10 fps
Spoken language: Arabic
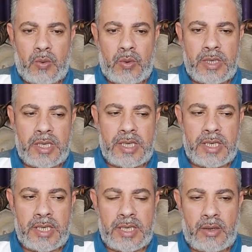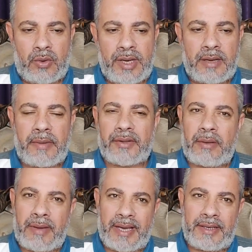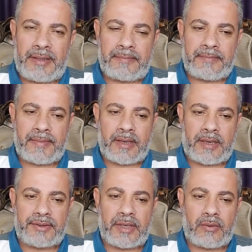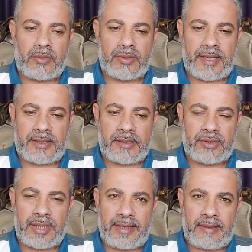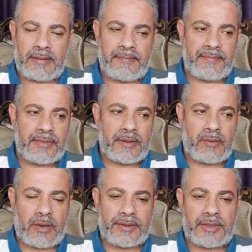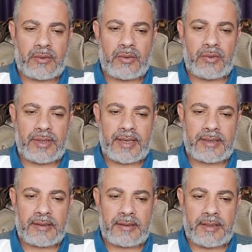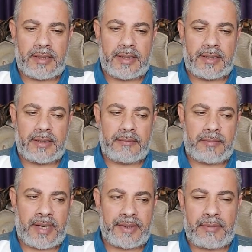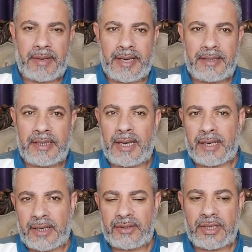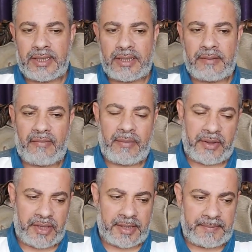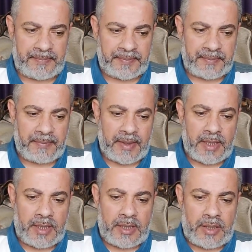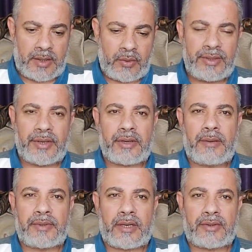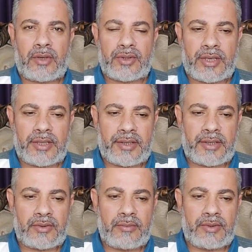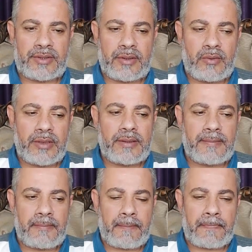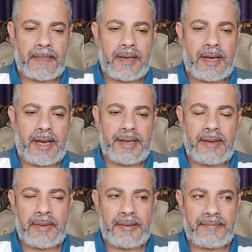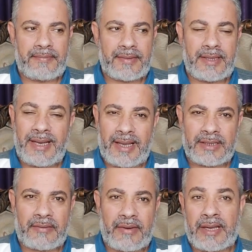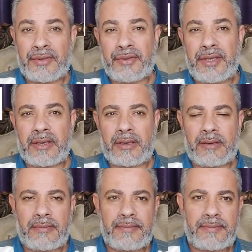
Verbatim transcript: وهناك بعض المعاني قد تكون هناك جيدة وقد تكون هناك آه، بعض المعاني الغير جيدة فمثلا رؤية الرقم 13 للرجل المتزوج علامة للأسف على الضيق